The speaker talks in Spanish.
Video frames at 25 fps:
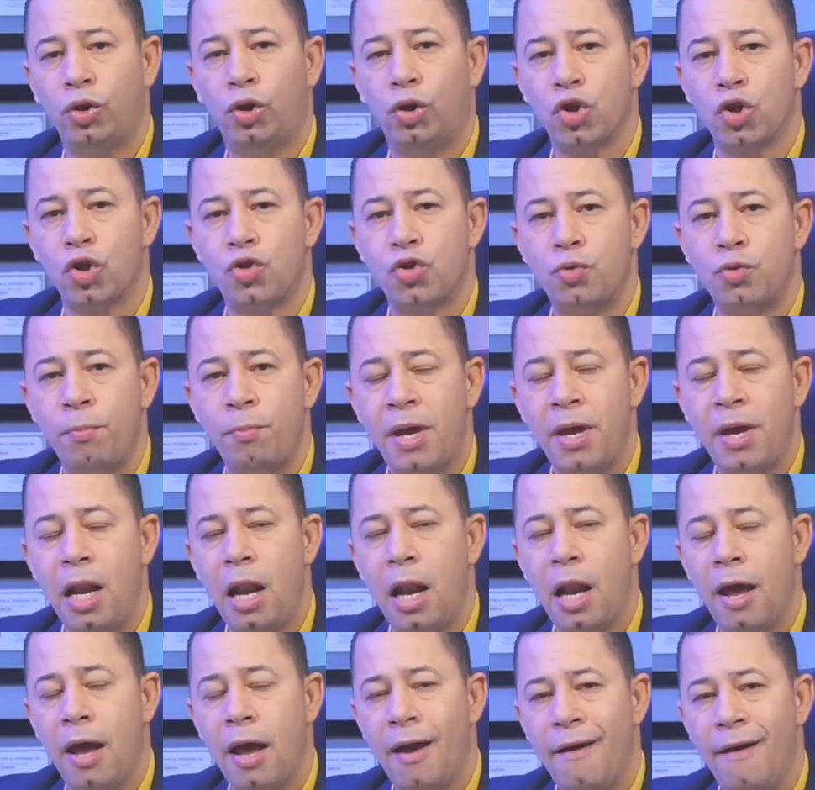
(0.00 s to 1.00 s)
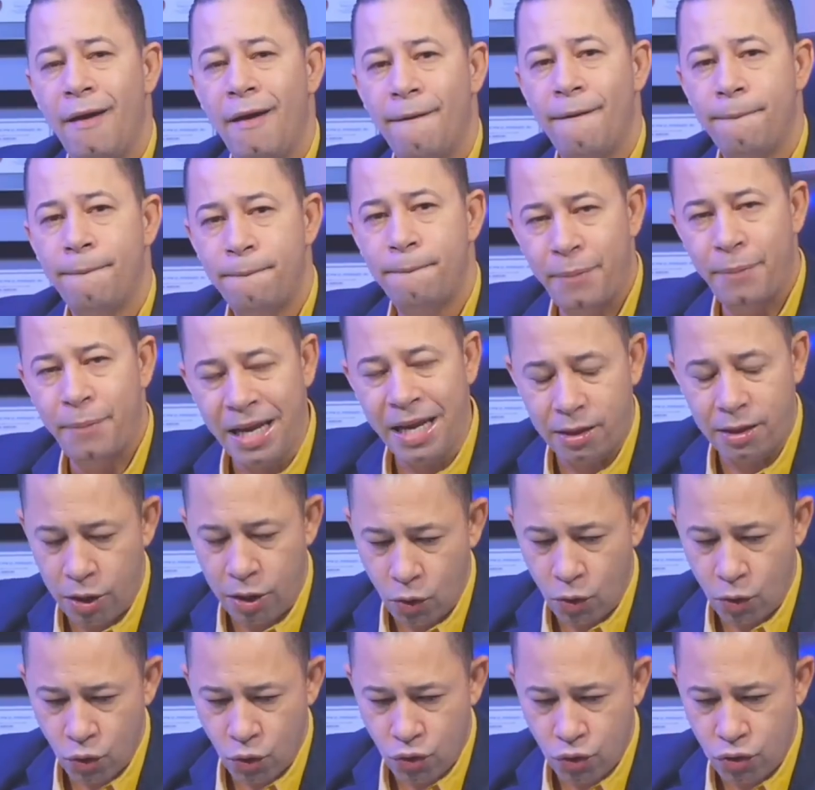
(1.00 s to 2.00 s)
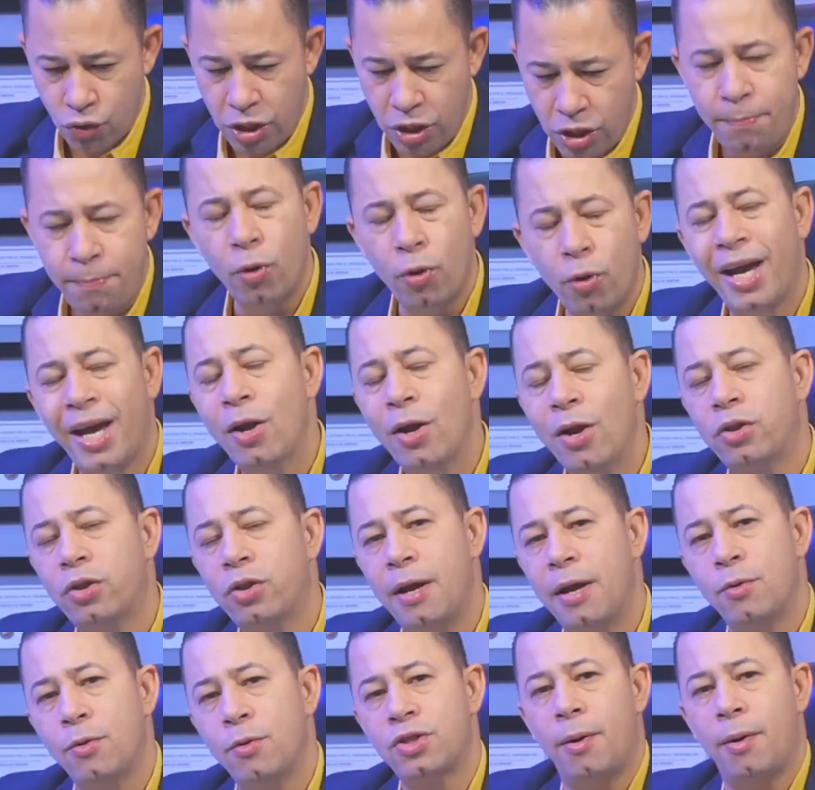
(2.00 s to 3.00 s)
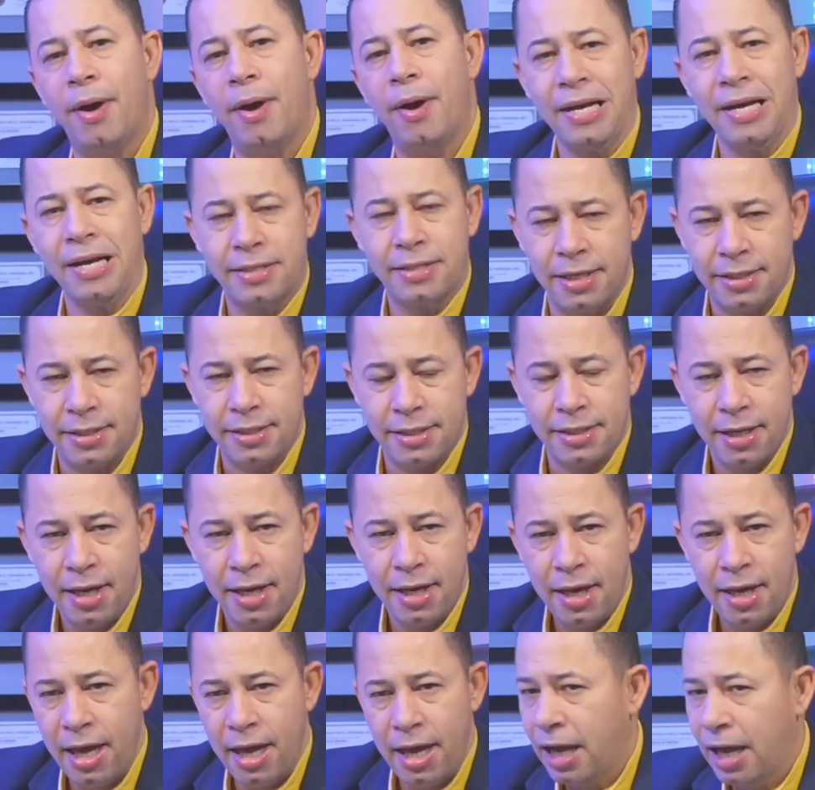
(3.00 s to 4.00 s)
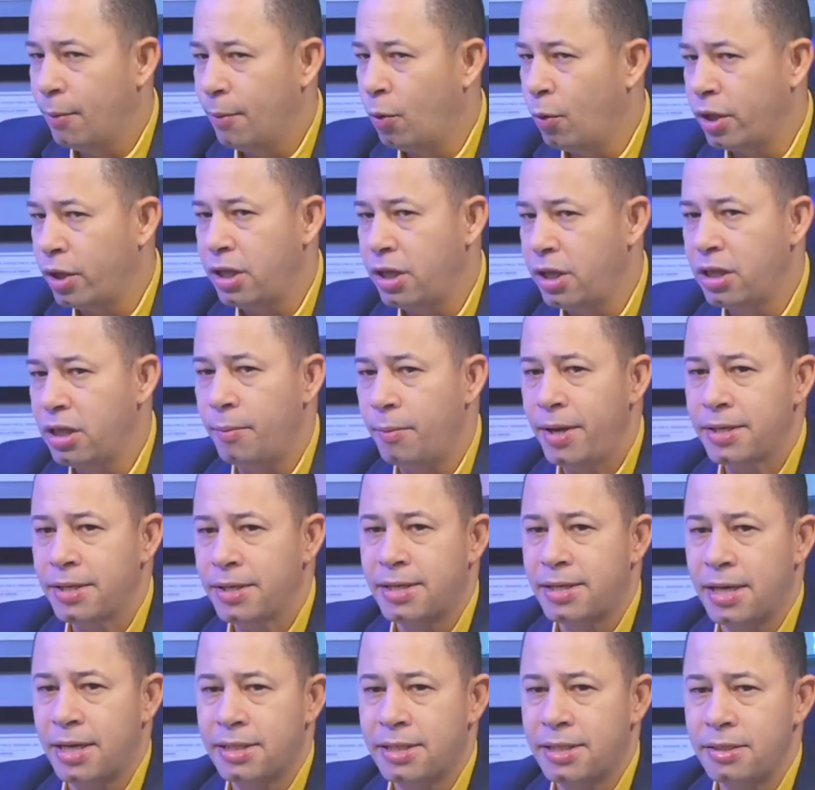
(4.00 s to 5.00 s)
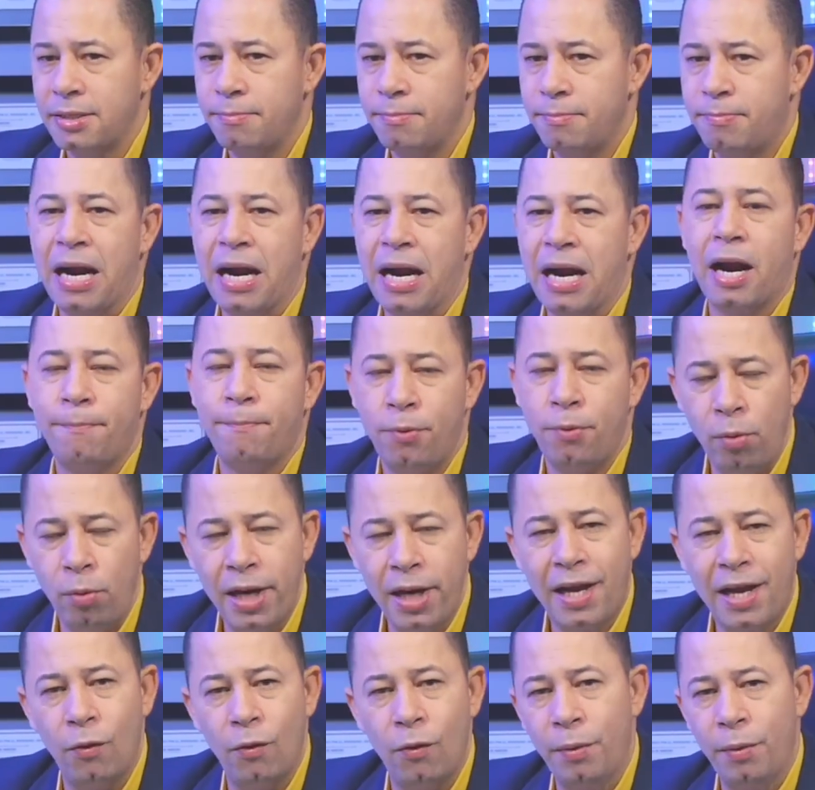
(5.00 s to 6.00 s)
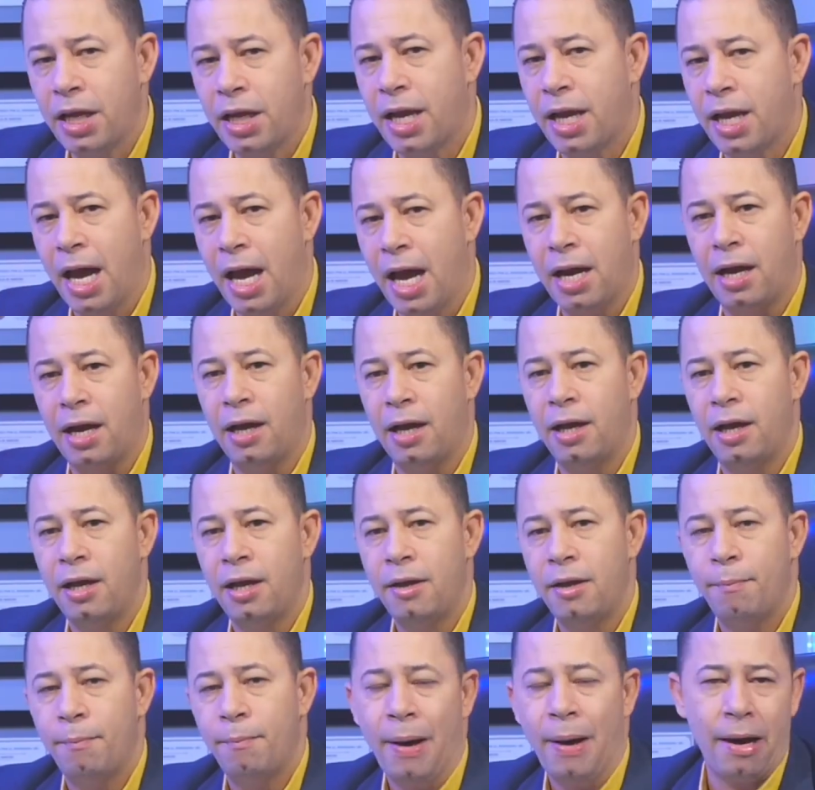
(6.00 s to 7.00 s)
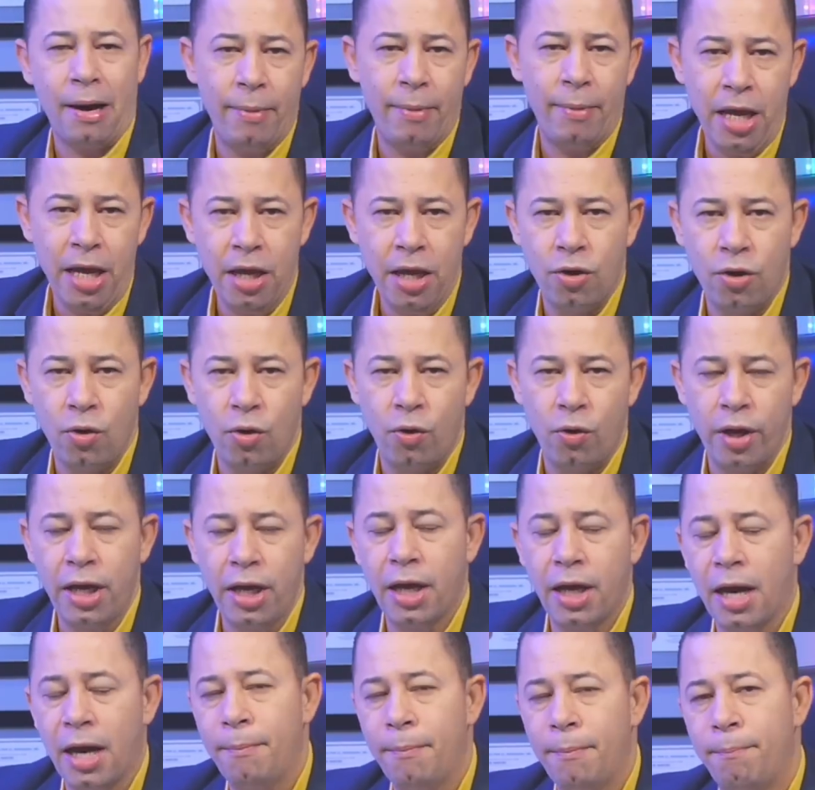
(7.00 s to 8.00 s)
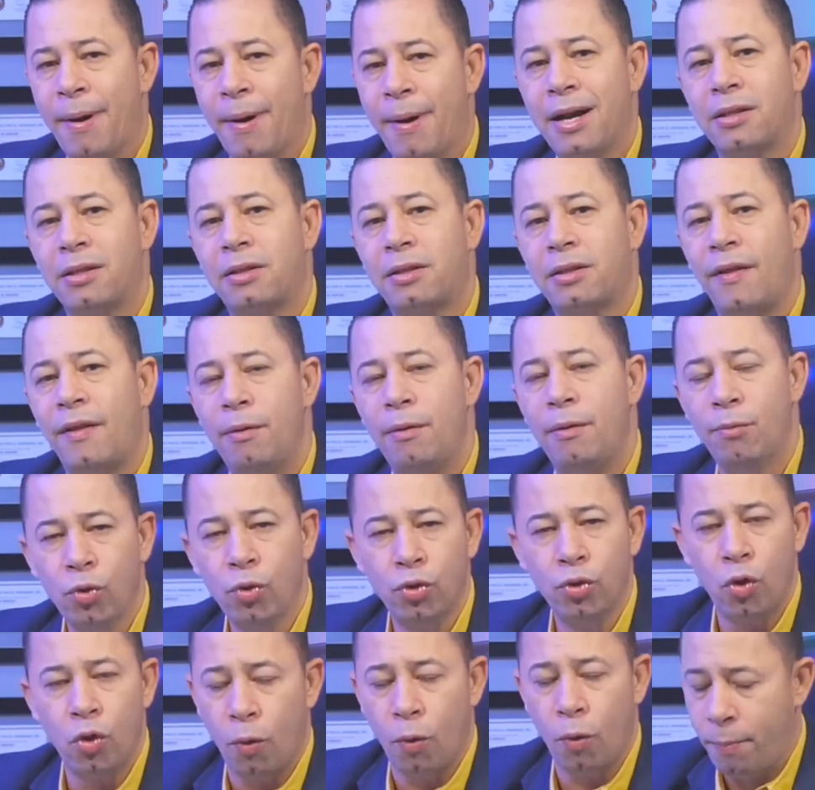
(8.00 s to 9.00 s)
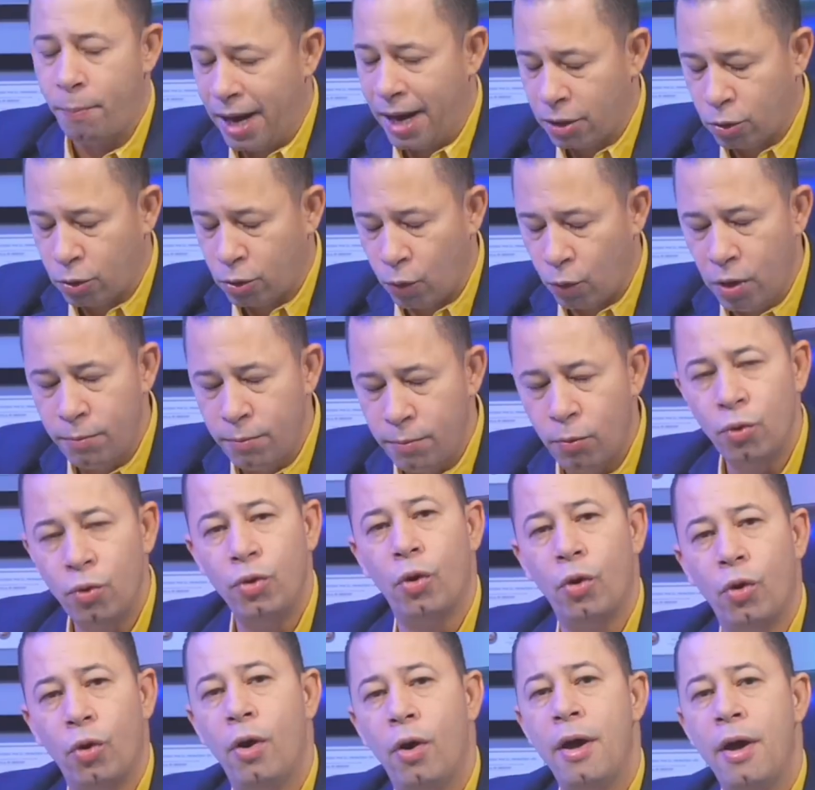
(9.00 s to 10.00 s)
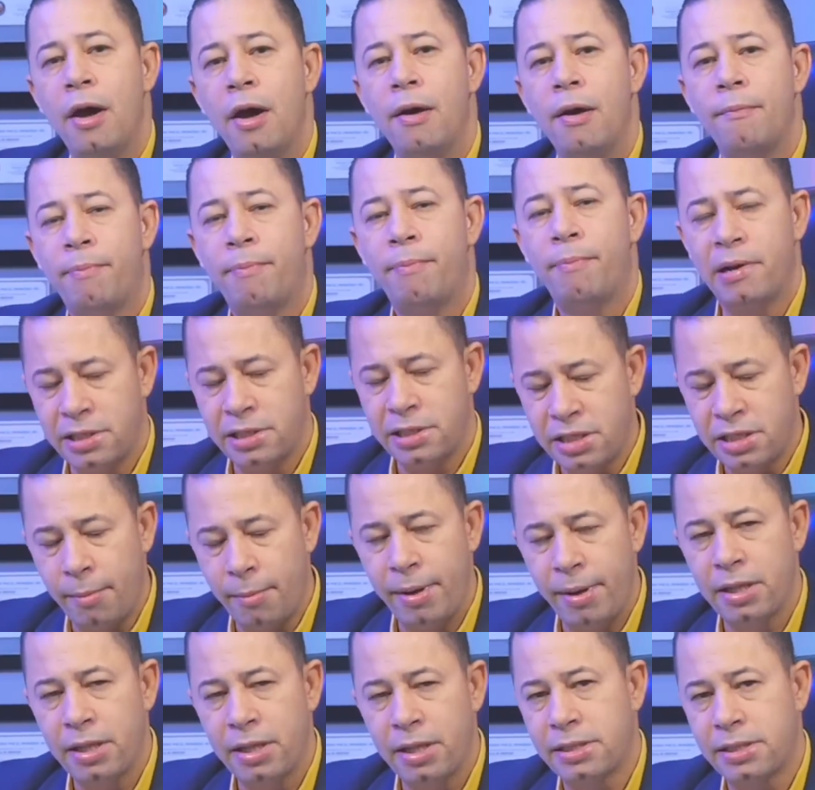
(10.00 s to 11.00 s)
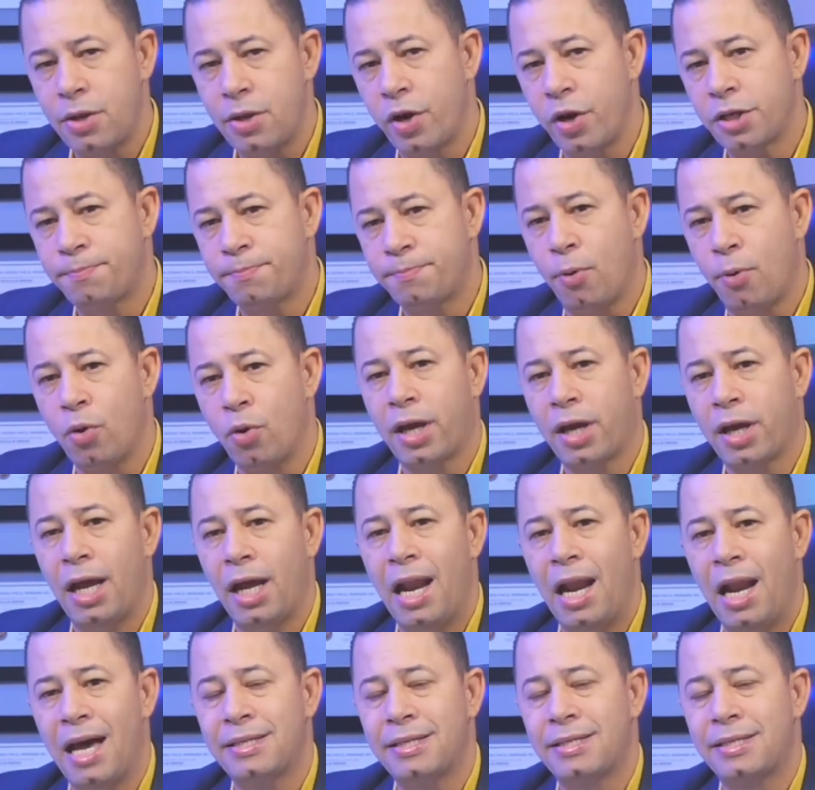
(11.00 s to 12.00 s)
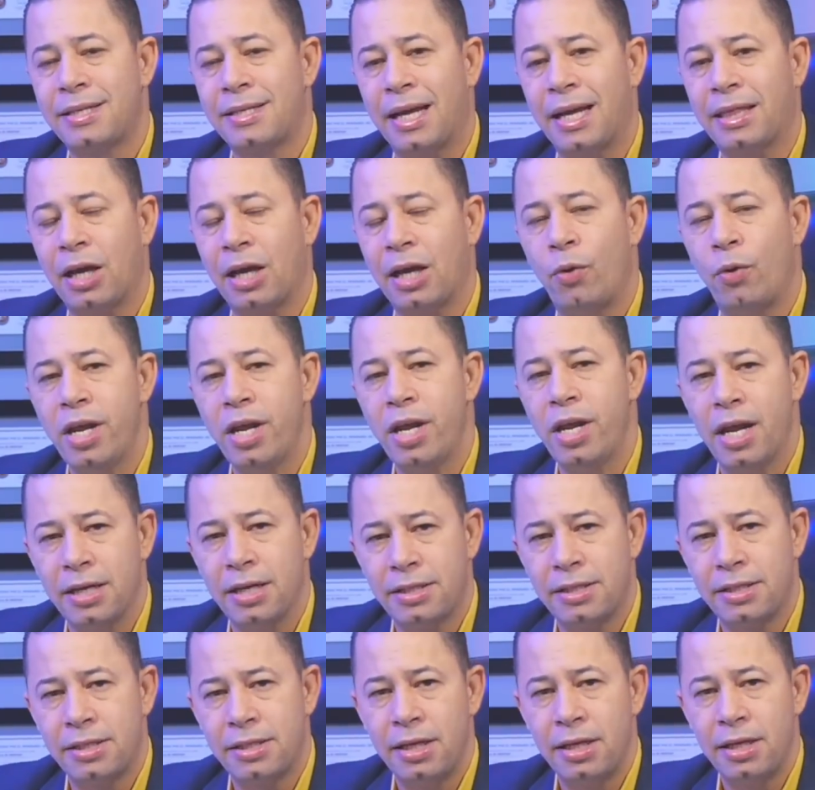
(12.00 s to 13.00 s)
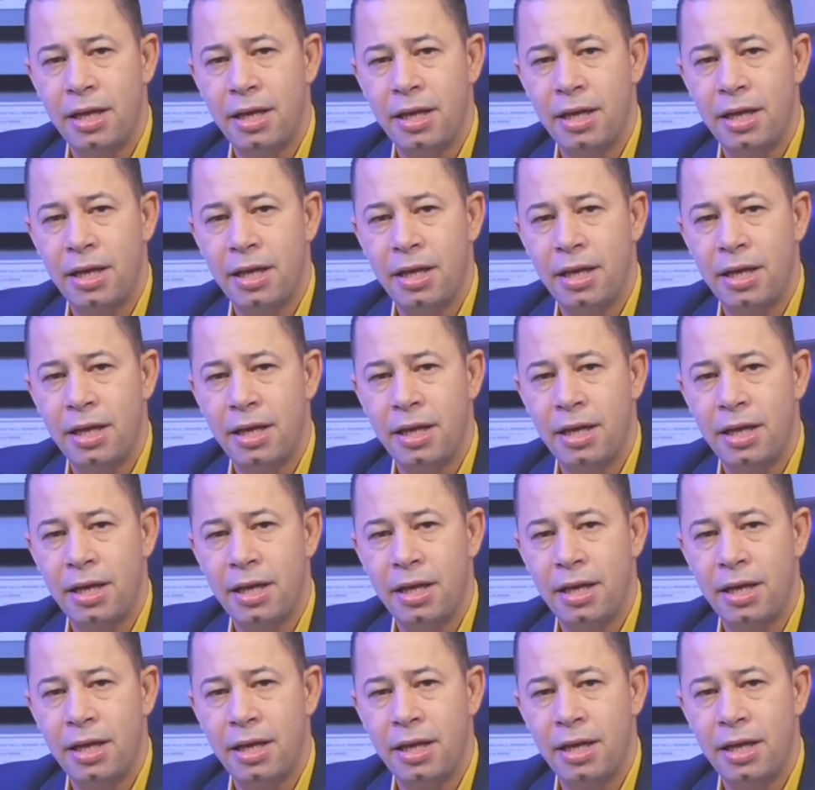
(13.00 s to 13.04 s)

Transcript: 2022. ¿Y por qué no tenemos avances en el boletín de visas para República Dominicana, para México y gran parte del mundo o para todo el mundo? Precisamente, señores, porque las categorías,